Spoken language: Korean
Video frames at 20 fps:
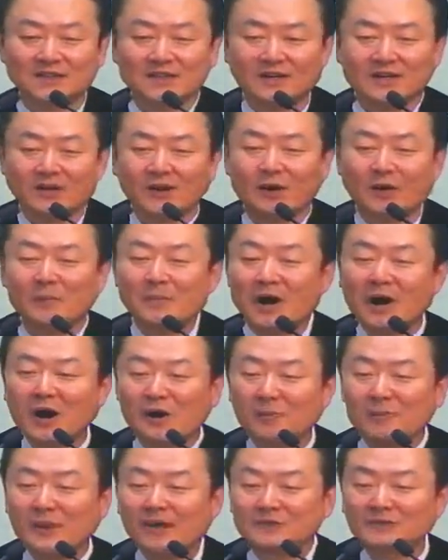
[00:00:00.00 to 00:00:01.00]

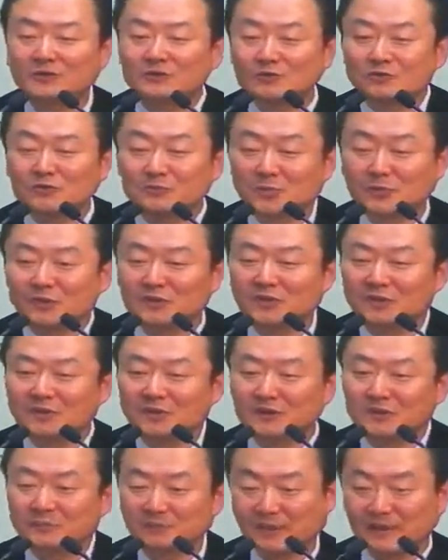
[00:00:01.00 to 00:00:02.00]
어마어마한
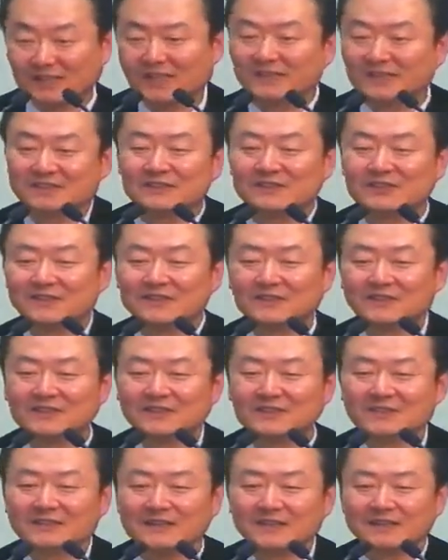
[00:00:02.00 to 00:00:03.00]
축복을 받았죠.
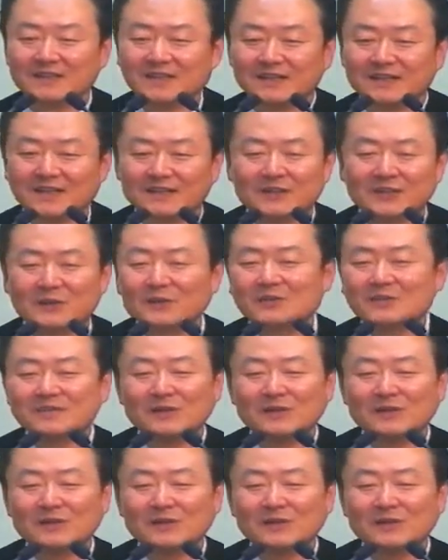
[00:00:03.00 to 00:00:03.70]
그리고 이제